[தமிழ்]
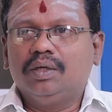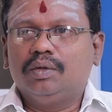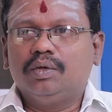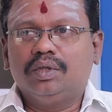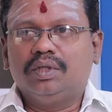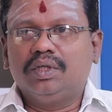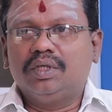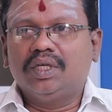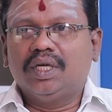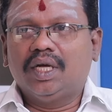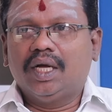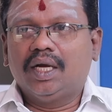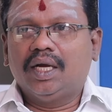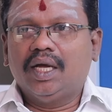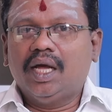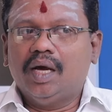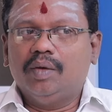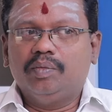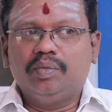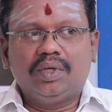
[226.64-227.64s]
கொடுத்துருக்காங்க
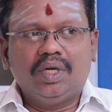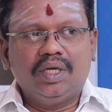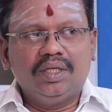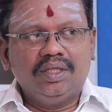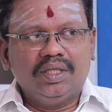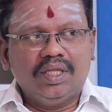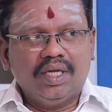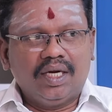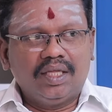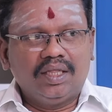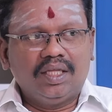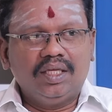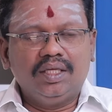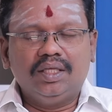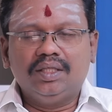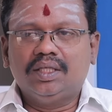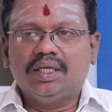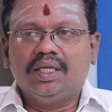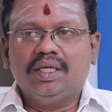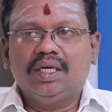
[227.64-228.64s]
அப்புறம் இந்த இடத்துல
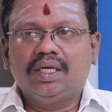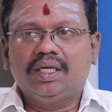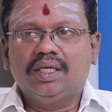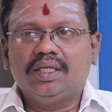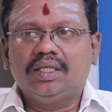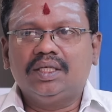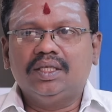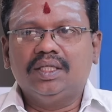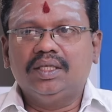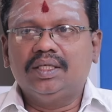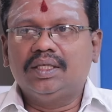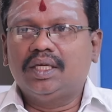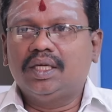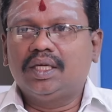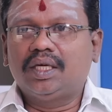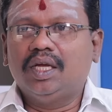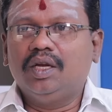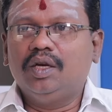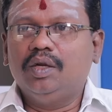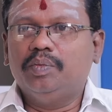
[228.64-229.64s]
இத்தனை ஏக்கர்
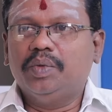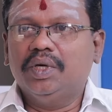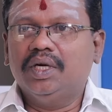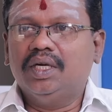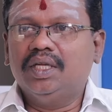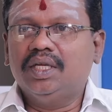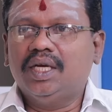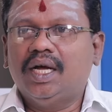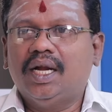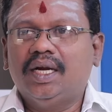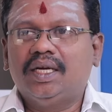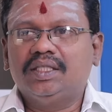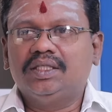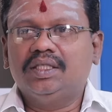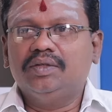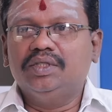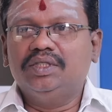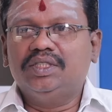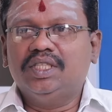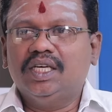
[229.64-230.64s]
இருக்குதுன்னு கேள்விப்பட்டு
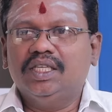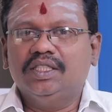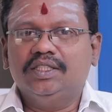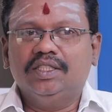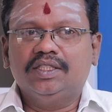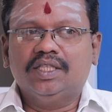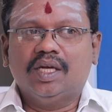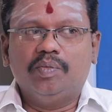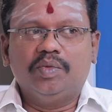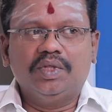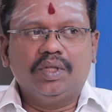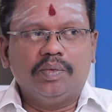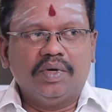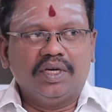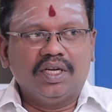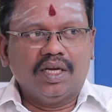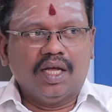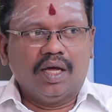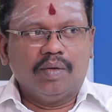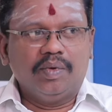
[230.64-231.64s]
அட்ரஸை விசாரிச்சு
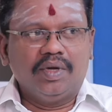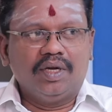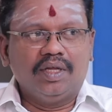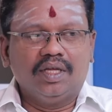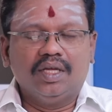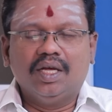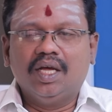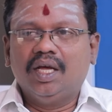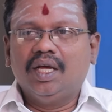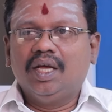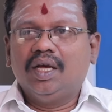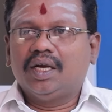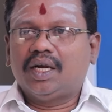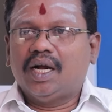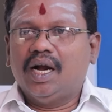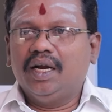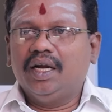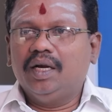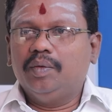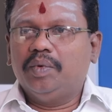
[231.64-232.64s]
சம்மந்தப்பட்ட நபரை
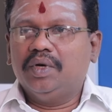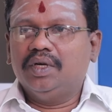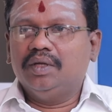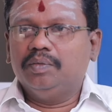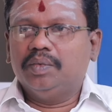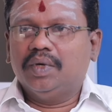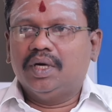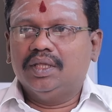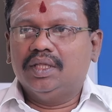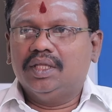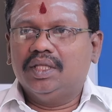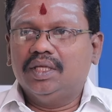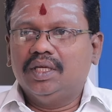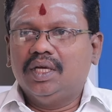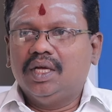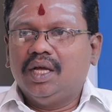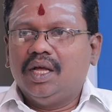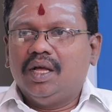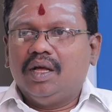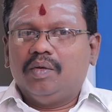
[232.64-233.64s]
கான்டாக்ட் பண்ணி பார்த்து
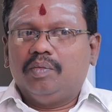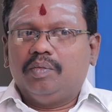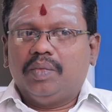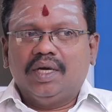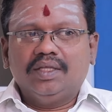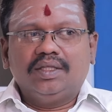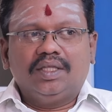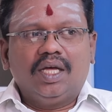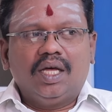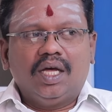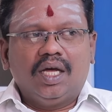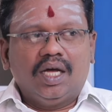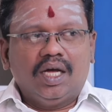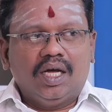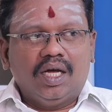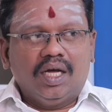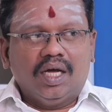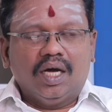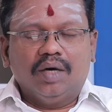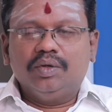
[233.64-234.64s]
பார்த்தா
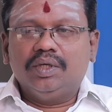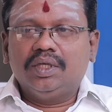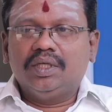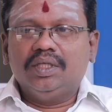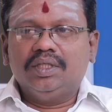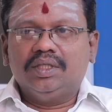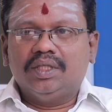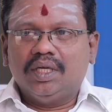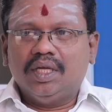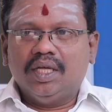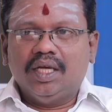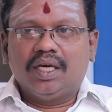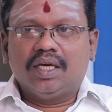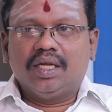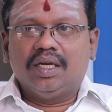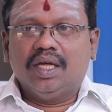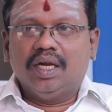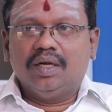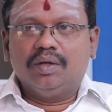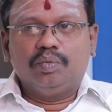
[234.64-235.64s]
அவருக்கு இத்தனை
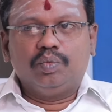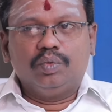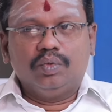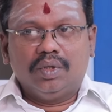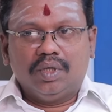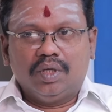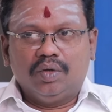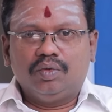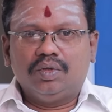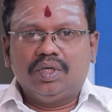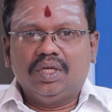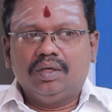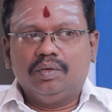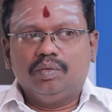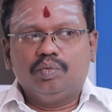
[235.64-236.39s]
ஏக்கர் நிலம் அவங்களுடைய